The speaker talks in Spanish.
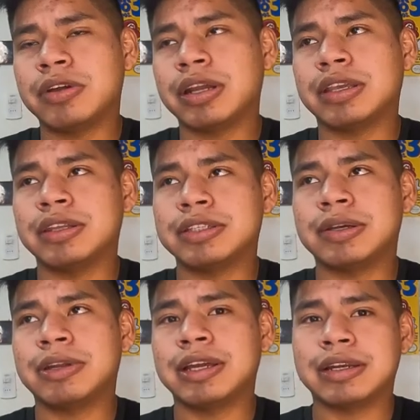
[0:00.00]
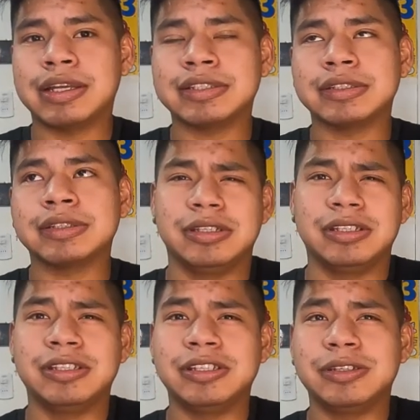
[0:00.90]
hora que iniciaba las clases
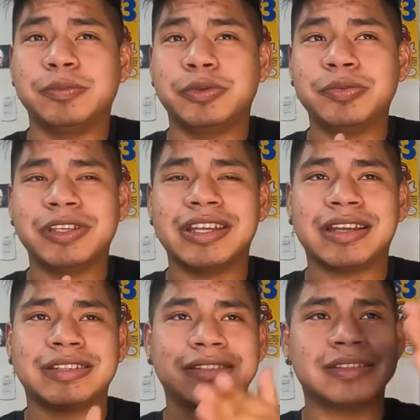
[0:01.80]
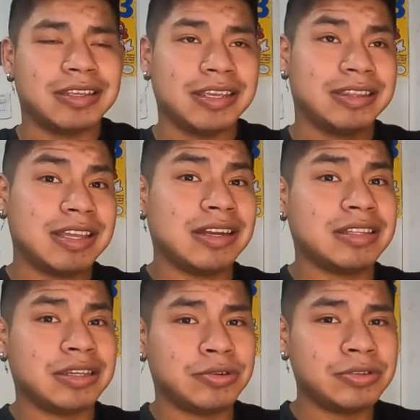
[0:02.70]
y vos vieras estar
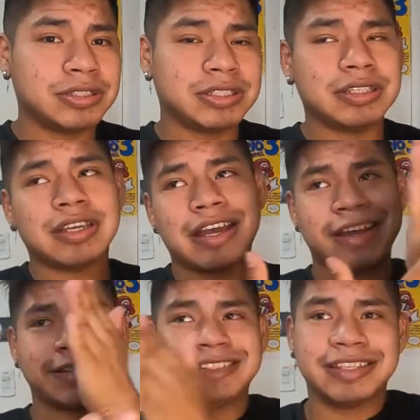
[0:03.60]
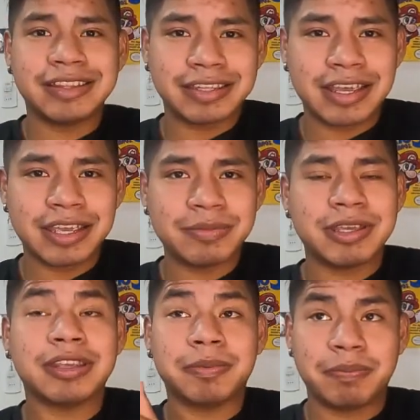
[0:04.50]
de 11 a 7
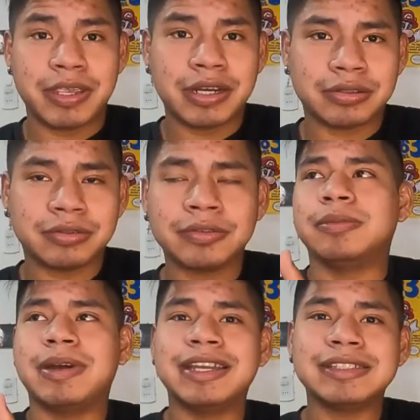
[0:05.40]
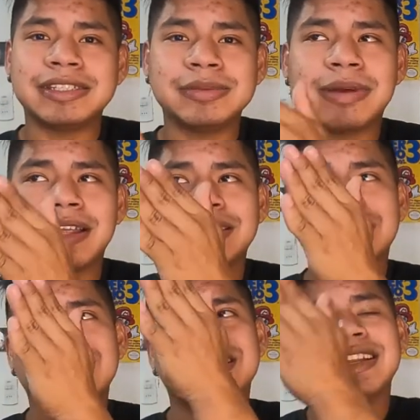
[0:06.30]
a.m. despierto y más encima
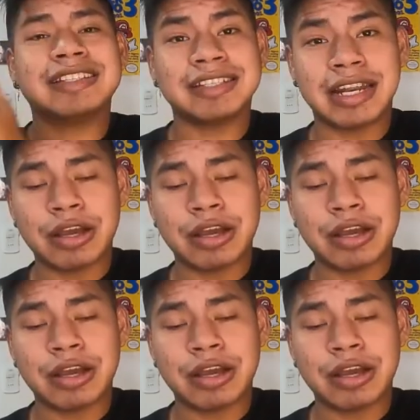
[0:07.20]
tenés clase a